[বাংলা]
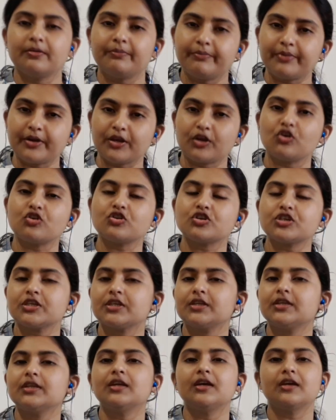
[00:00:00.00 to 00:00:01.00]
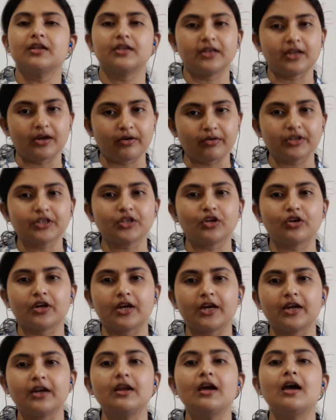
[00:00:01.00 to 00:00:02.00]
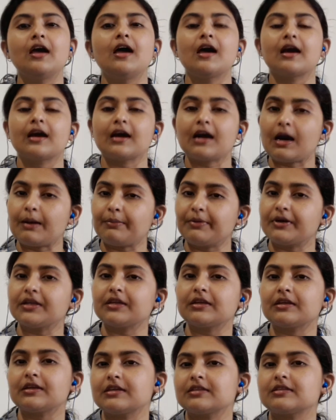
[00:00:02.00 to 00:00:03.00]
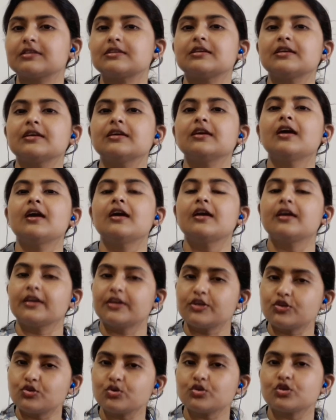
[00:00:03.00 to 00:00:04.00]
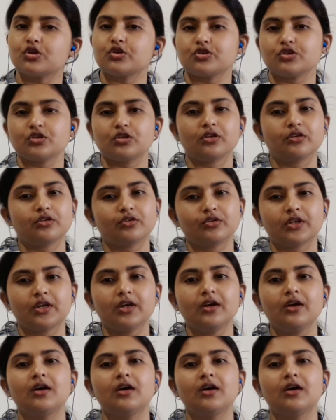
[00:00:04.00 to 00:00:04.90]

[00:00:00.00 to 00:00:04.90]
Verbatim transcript: প্রিকশন নেওয়া দরকার খাবারের ক্ষেত্রে কিছু সচেতনতা